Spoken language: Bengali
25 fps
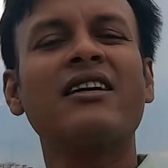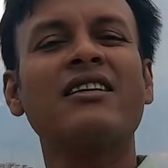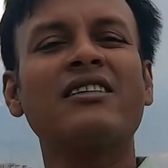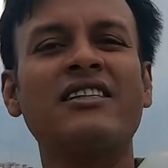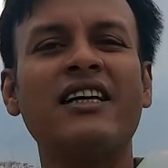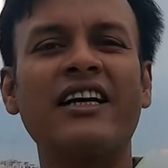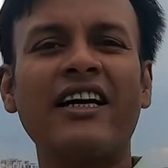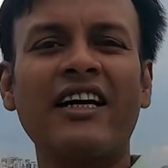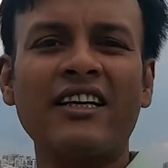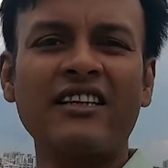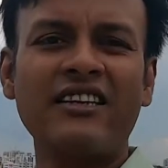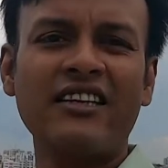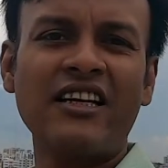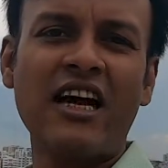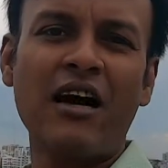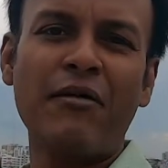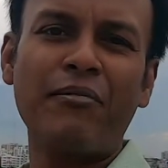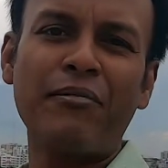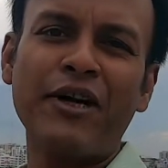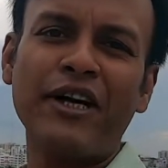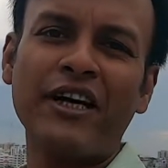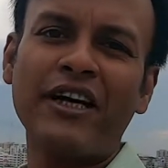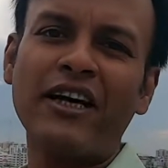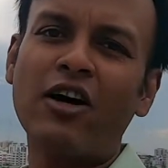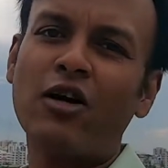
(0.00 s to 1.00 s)
সেক্ষেত্রে
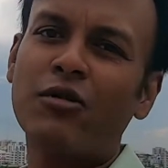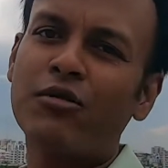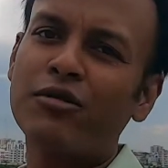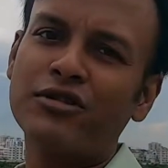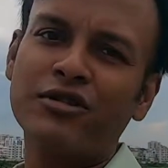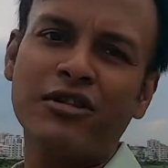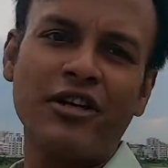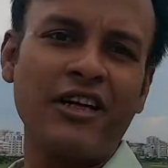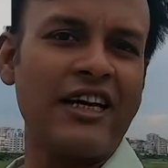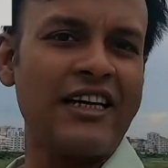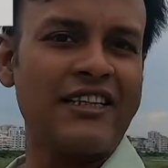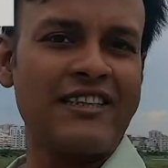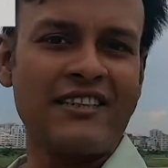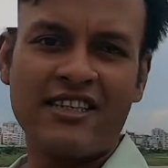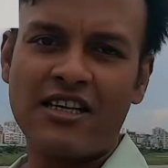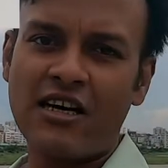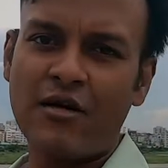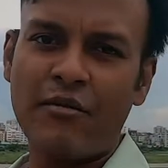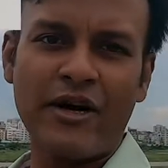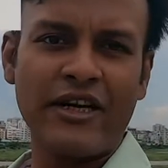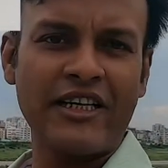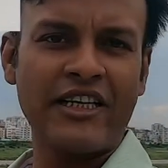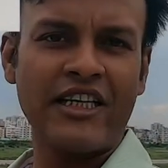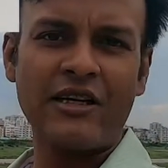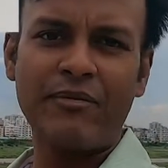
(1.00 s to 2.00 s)
আপনাকে অবশ্যই এক্সট্রা
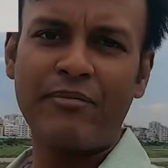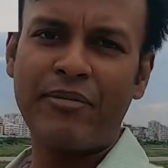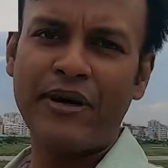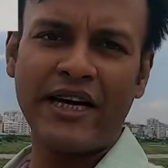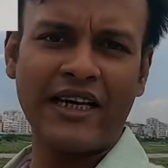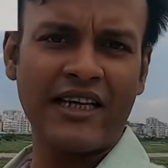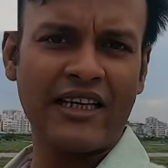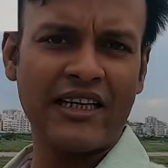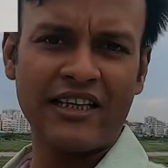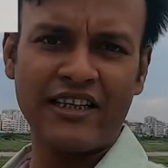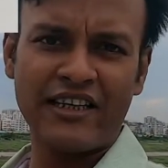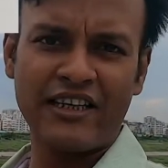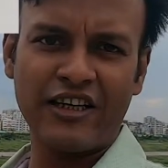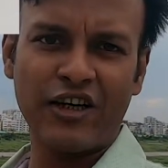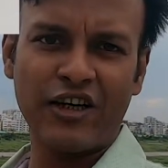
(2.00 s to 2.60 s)
ব্যাটারি প্যাক কিনতে